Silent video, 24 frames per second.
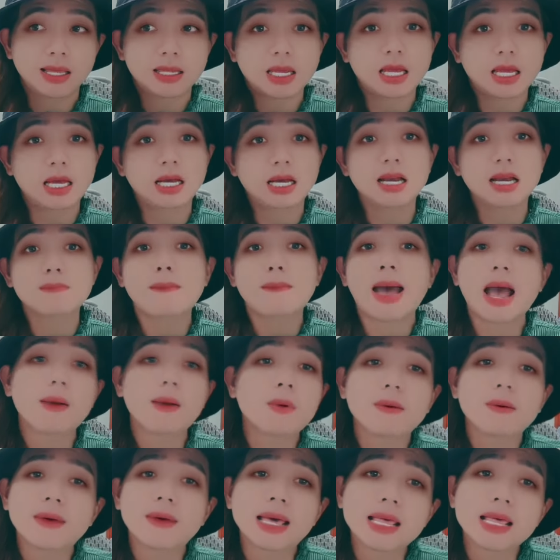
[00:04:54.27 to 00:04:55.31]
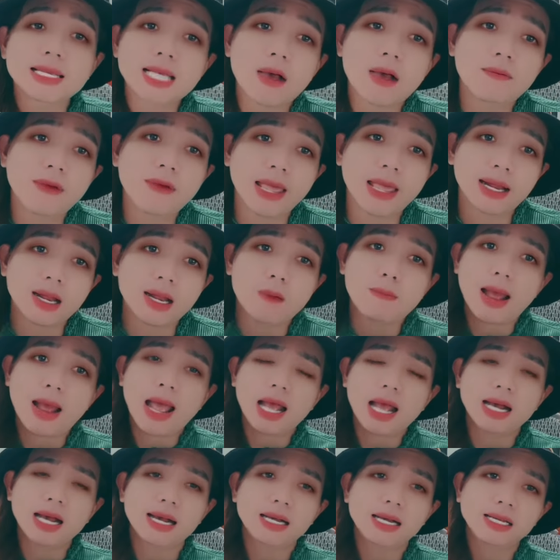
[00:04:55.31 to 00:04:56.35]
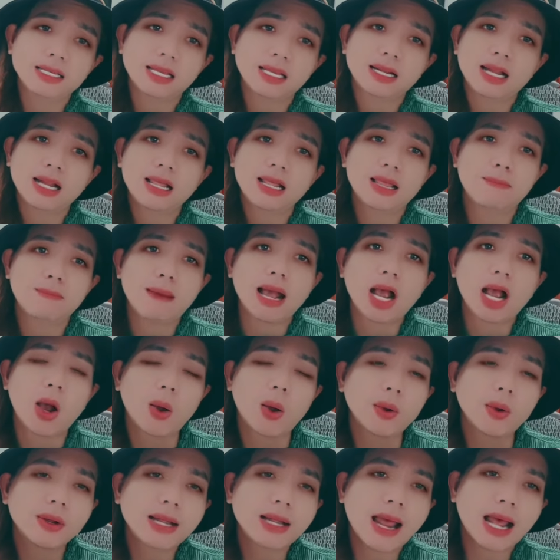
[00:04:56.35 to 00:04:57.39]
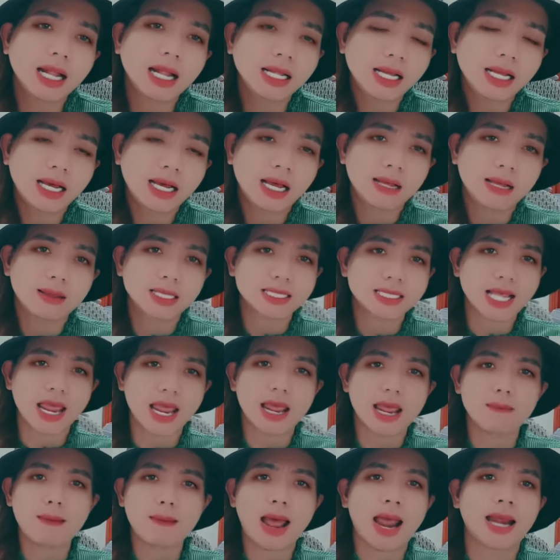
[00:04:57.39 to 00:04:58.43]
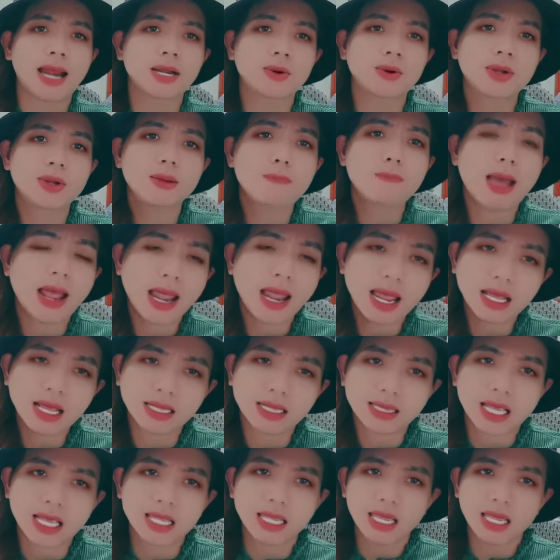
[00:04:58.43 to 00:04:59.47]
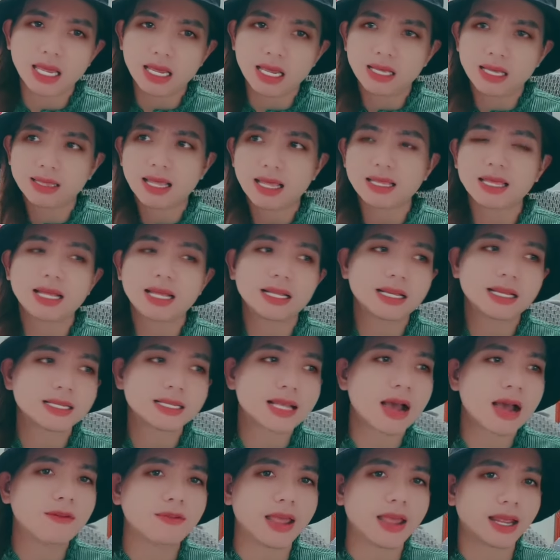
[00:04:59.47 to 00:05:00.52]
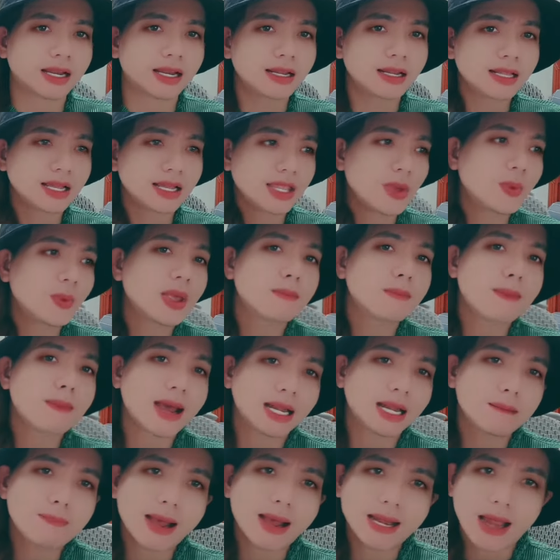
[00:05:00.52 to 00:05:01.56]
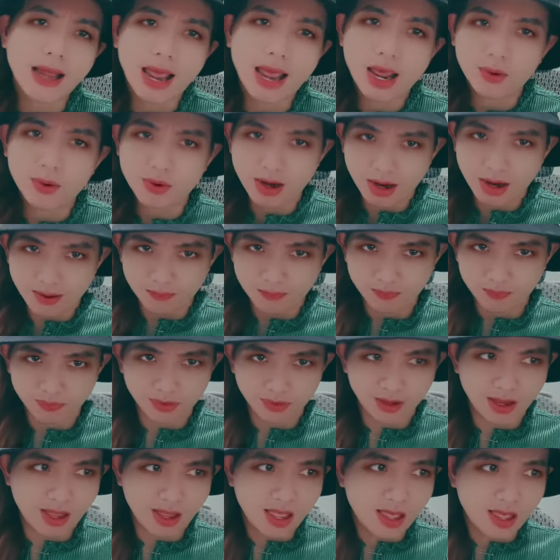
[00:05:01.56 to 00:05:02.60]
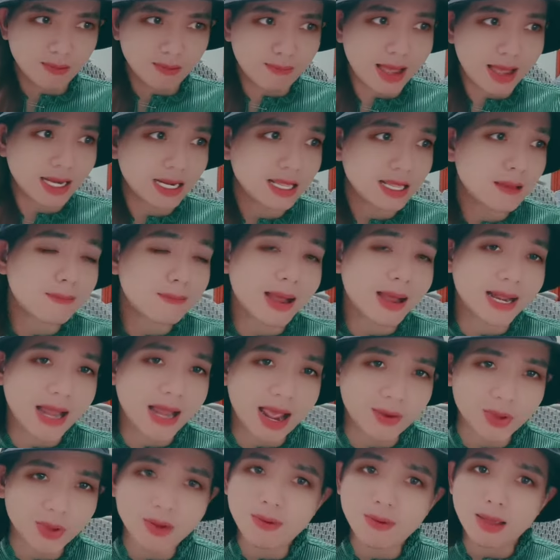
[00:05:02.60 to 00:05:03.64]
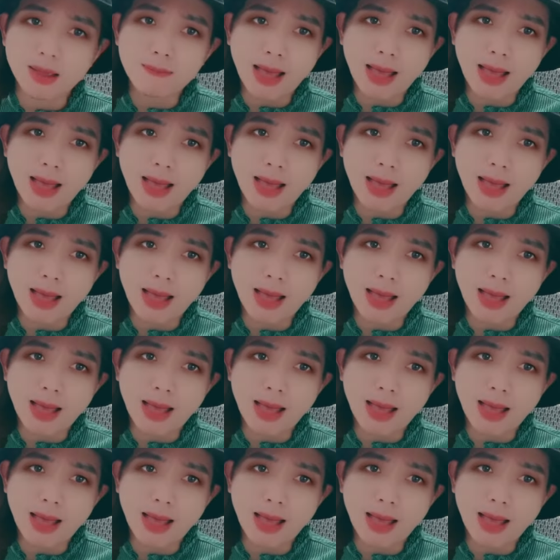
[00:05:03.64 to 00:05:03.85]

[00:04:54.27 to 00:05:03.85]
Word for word: trời ơi bà không có phải là sao việc đâu má ơi cho nên là má khỏi có đăng lên xe bài rồi đi má ta dí ta, ta, ta sau việc đó là nhiều khi bà đó bà nào đó bà đó là bà nào chứ không phải